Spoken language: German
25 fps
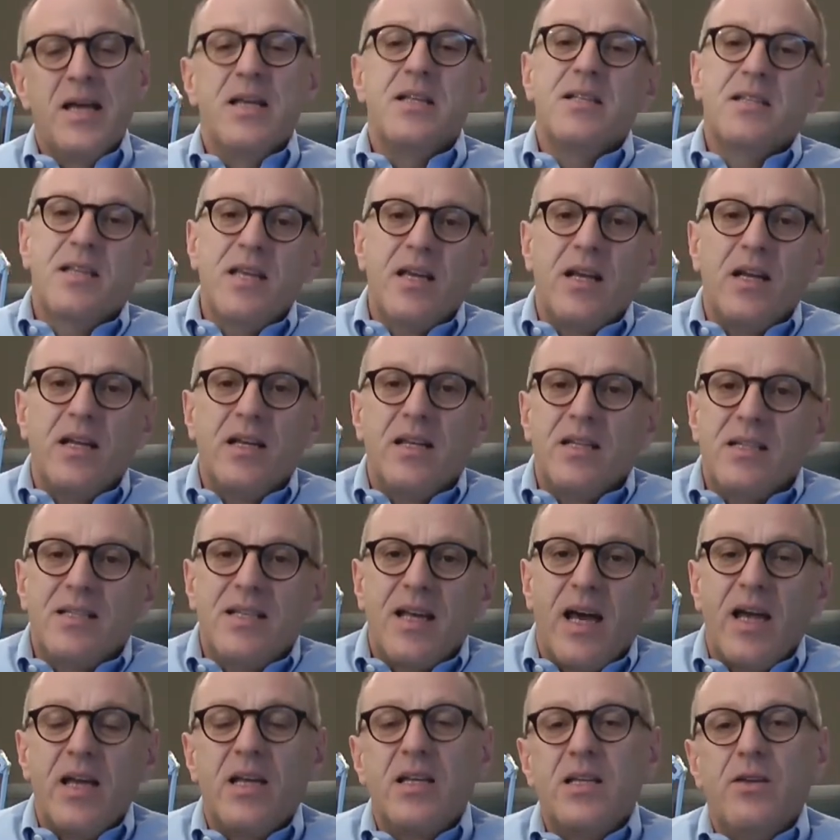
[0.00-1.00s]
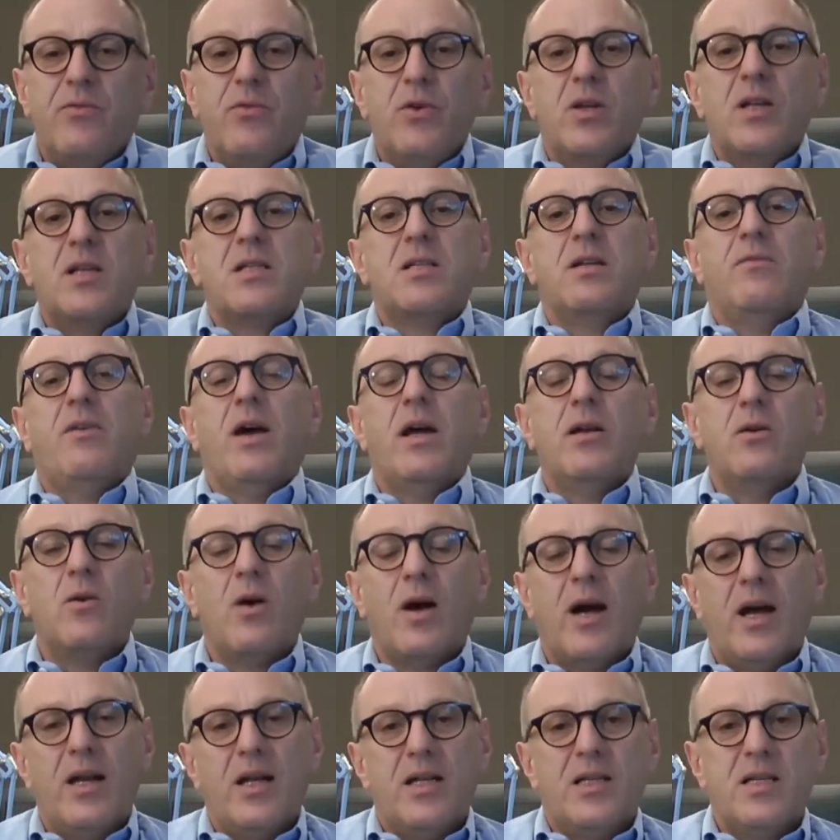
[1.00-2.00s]
Sicherlich ein Zeichen dafür, dass der Wein
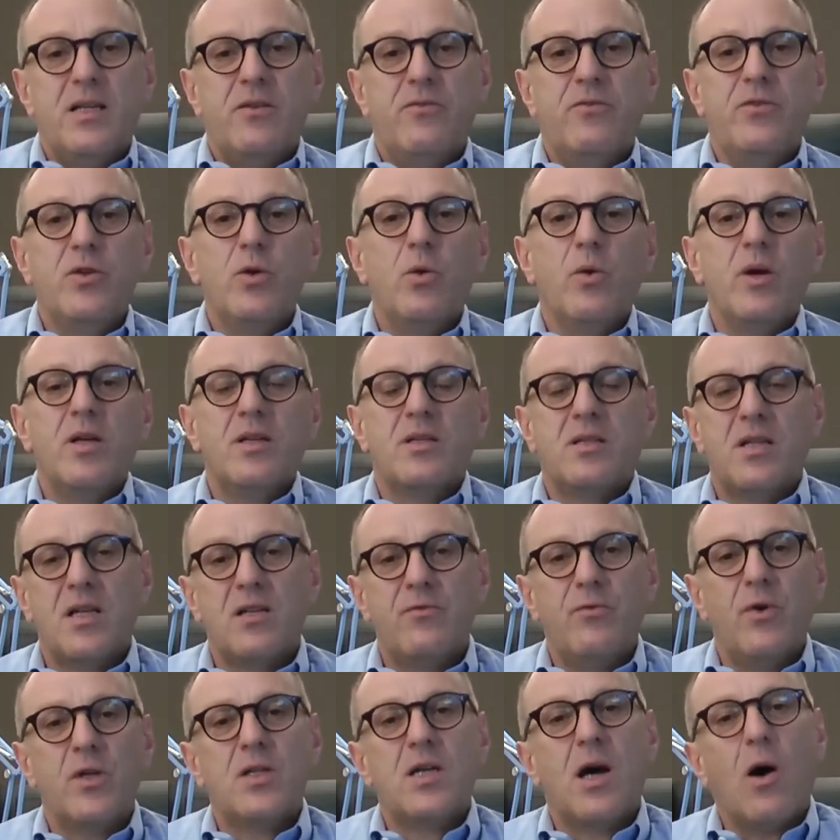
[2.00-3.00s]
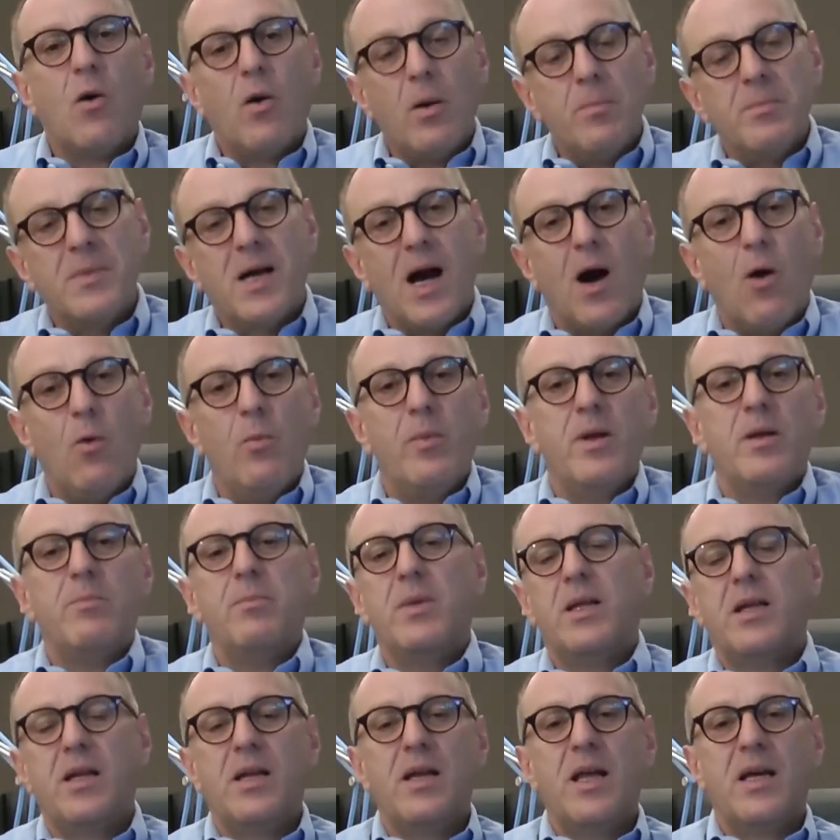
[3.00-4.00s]
noch relativ jung ist. Das wird er auch am Gaumen
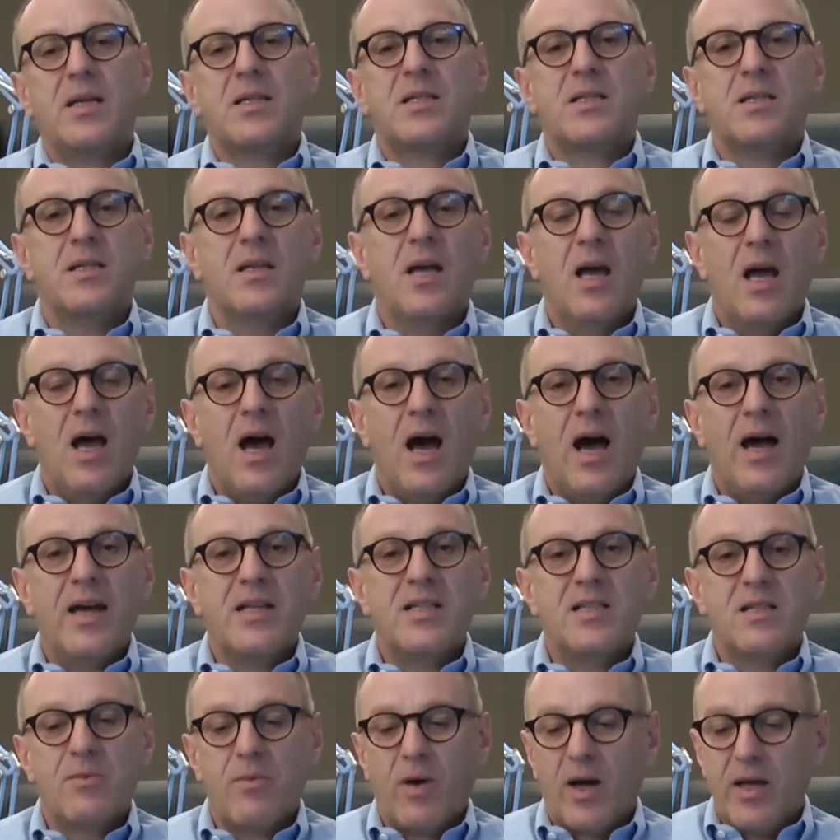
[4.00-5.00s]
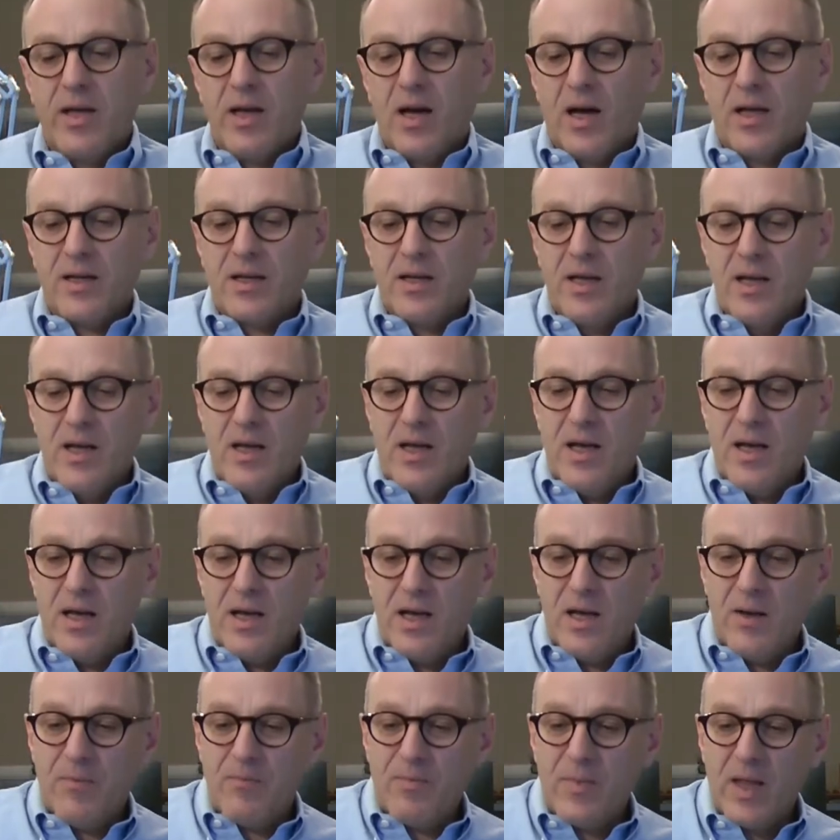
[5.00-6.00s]
mit den nächsten ein, zwei Jahren
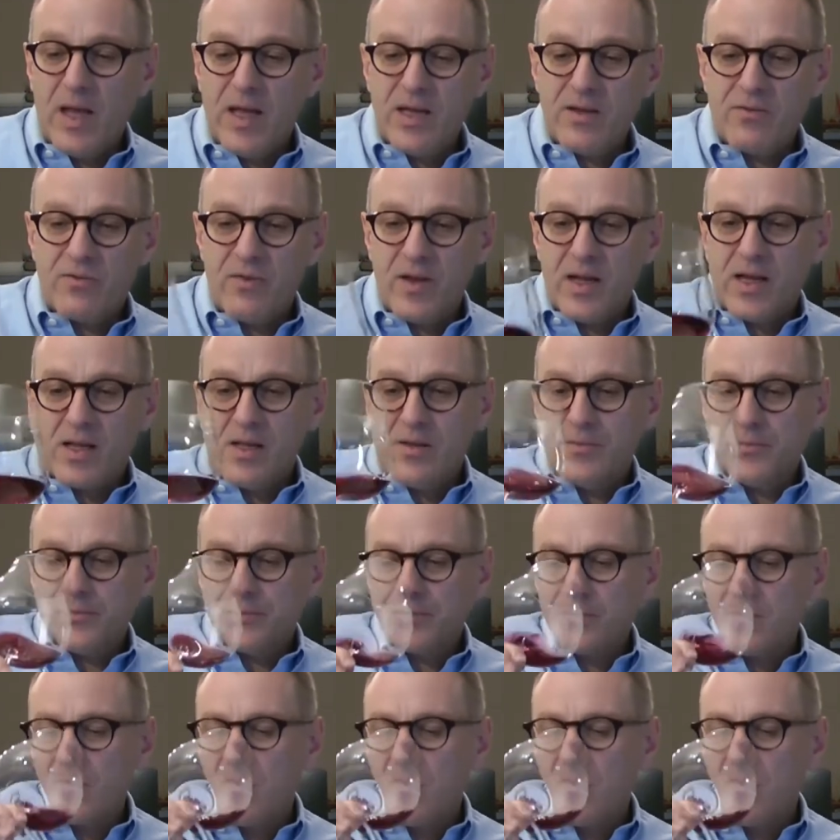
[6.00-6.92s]
ähm, entwickeln.